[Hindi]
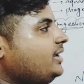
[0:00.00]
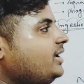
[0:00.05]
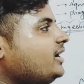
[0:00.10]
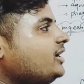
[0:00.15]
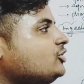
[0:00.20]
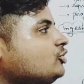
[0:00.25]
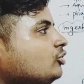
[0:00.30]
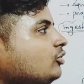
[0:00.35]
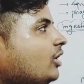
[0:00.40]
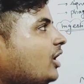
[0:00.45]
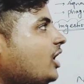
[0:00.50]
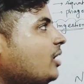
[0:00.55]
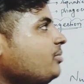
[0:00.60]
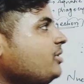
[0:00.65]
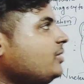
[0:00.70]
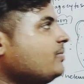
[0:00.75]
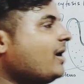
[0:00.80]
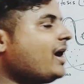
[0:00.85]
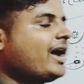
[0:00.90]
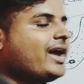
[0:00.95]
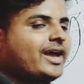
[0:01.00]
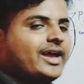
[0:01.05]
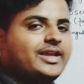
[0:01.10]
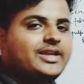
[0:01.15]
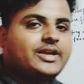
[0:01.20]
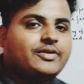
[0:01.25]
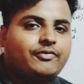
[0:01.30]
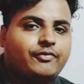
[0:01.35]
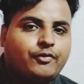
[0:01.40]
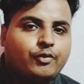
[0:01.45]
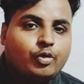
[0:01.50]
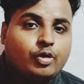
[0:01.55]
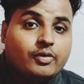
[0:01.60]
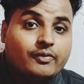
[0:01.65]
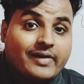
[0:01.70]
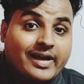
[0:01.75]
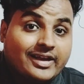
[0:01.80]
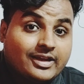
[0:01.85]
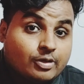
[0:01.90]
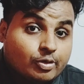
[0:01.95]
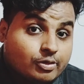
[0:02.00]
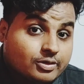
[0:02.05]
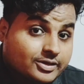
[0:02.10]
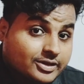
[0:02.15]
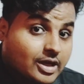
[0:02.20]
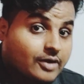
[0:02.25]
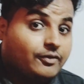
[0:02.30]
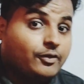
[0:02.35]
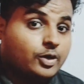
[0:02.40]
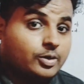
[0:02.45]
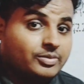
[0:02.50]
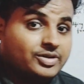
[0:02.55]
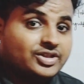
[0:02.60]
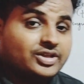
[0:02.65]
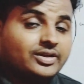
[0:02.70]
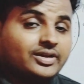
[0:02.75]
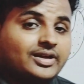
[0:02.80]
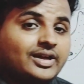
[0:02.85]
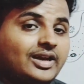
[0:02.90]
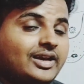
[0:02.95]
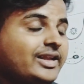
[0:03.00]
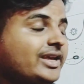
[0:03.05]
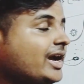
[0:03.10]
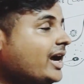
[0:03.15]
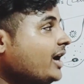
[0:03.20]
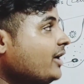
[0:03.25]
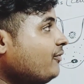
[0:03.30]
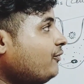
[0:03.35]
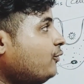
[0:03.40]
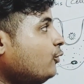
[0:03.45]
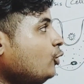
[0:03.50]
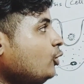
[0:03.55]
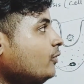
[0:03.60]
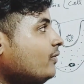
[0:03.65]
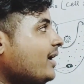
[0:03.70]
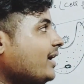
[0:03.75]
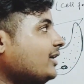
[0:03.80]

ये जो अमीबा है ये फूड वैक्यूल्स का फॉर्मेशन कर लिया है फूड